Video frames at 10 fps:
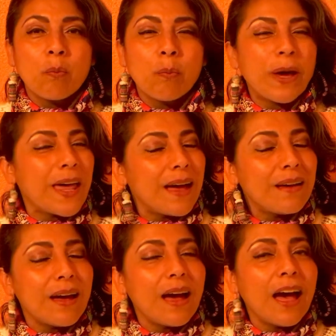Para
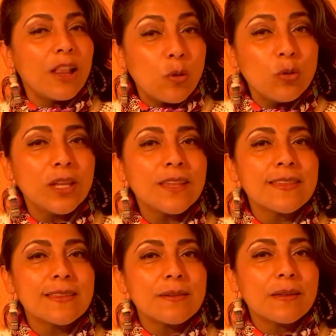
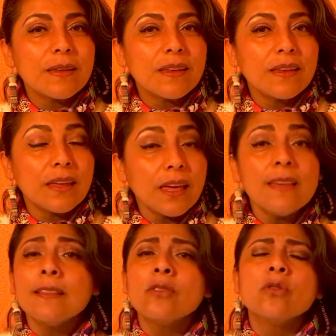algunos,
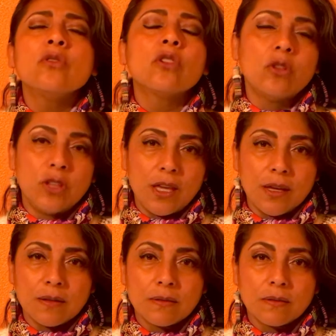este es un solo día.
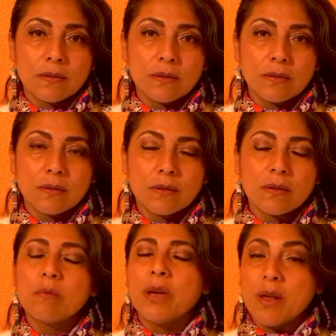
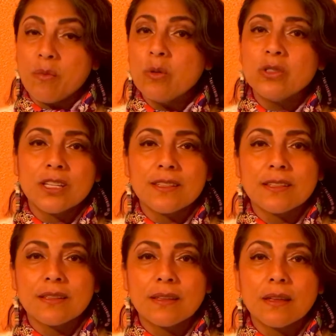Para muchos,
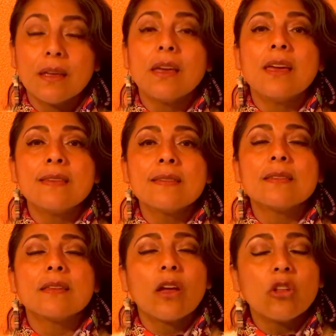es
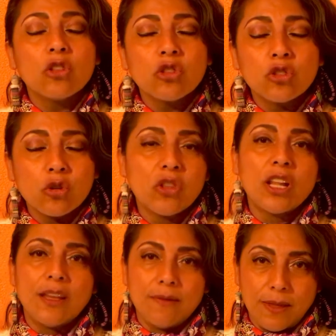toda
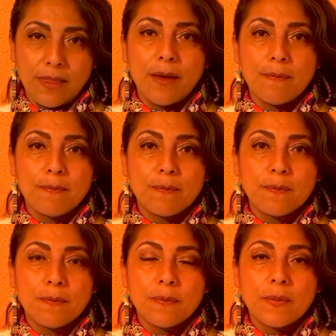la vida.
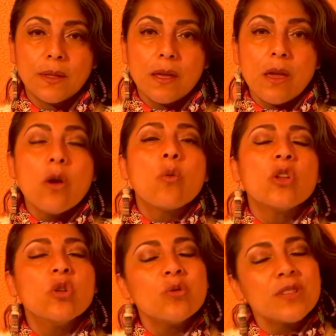
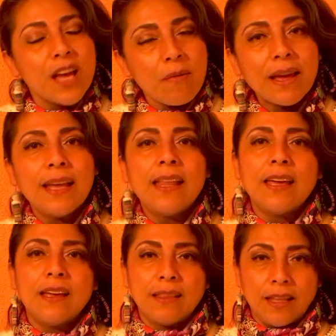Cuando buscaba qué
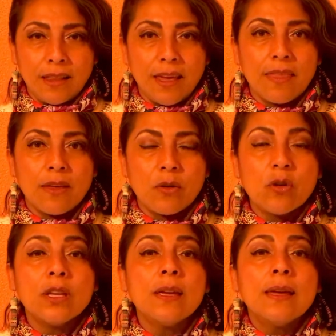leerte el día de
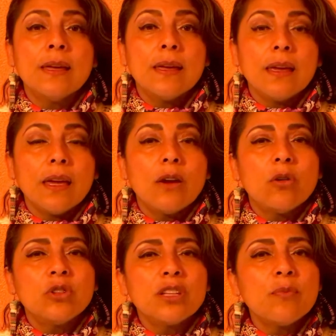hoy,
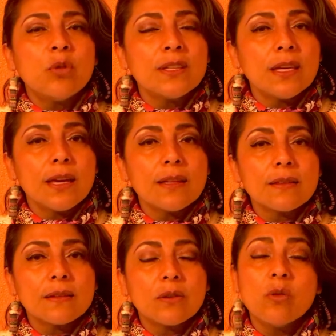encontré
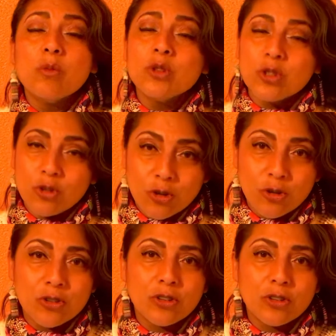poesías con mucho dolor.